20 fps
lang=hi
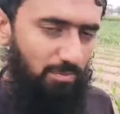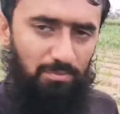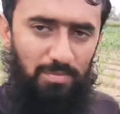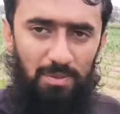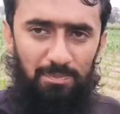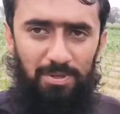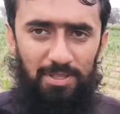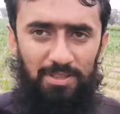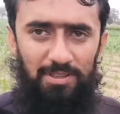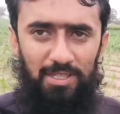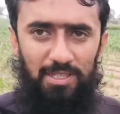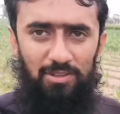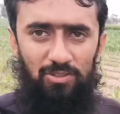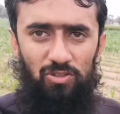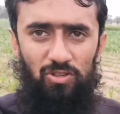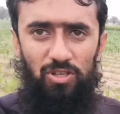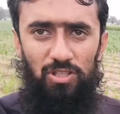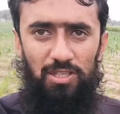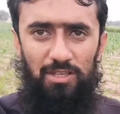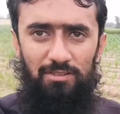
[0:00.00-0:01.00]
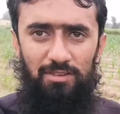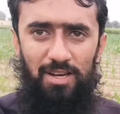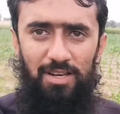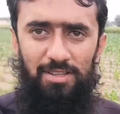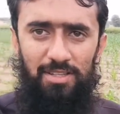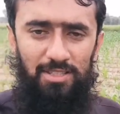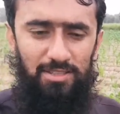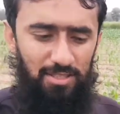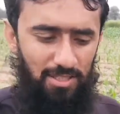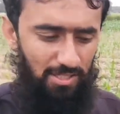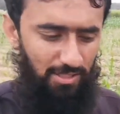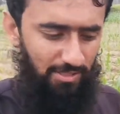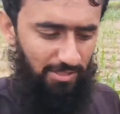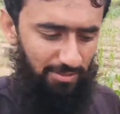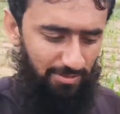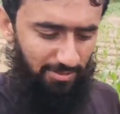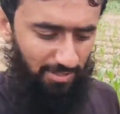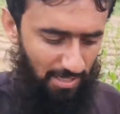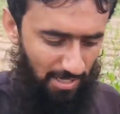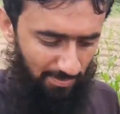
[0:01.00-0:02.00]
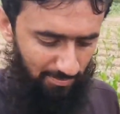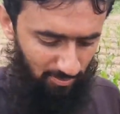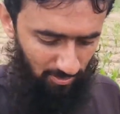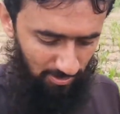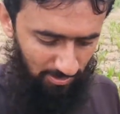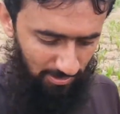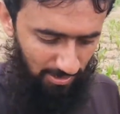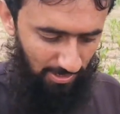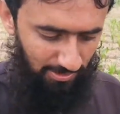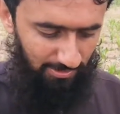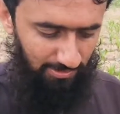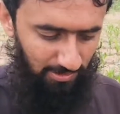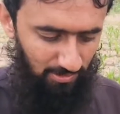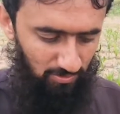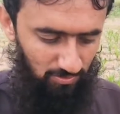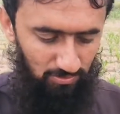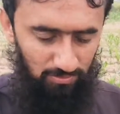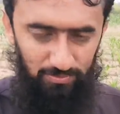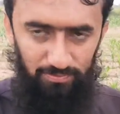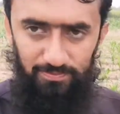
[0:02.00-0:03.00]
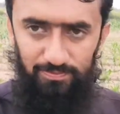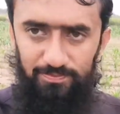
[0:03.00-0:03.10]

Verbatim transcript: मैं पत्ता तोड़ के वाजह तरीके से आपको दिखाता हूँ